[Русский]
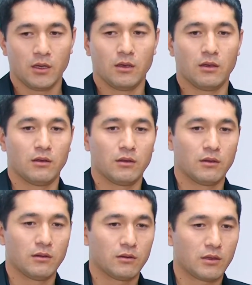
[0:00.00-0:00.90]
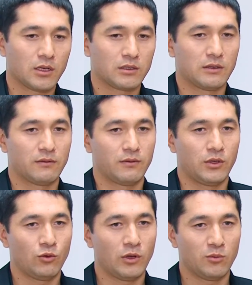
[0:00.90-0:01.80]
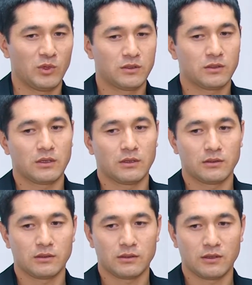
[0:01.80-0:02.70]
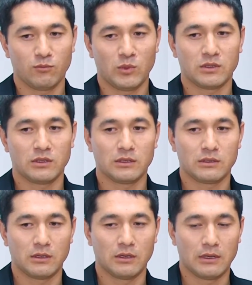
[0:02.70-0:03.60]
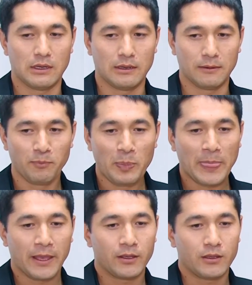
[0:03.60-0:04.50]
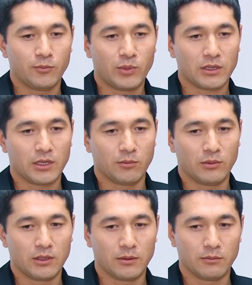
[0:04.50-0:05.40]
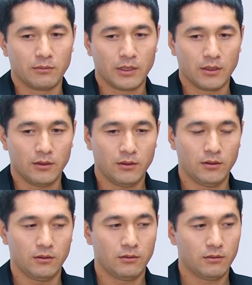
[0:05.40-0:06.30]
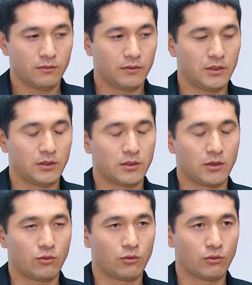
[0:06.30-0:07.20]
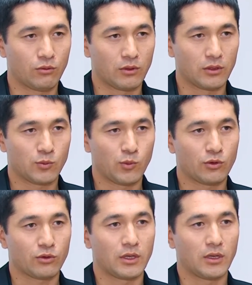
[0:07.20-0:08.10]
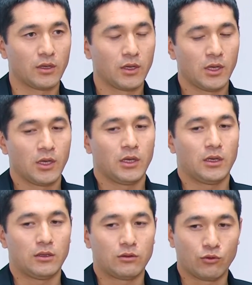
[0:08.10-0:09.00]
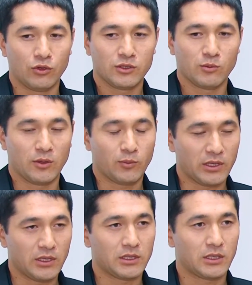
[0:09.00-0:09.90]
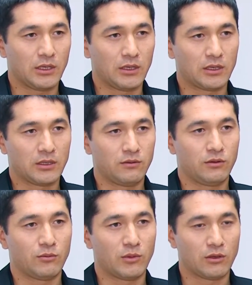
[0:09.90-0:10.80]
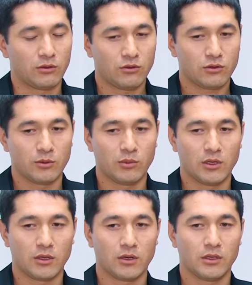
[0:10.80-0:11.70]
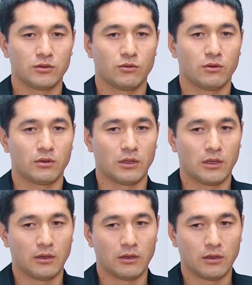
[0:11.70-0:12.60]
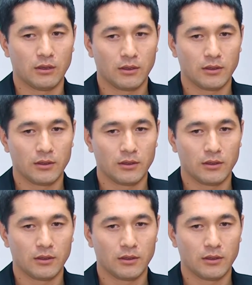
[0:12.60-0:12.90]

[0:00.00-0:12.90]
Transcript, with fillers: Э, также в июле месяце совместно с э, департаментом физической культуры, спорта и туризма и поддержки развития молодежи была организован,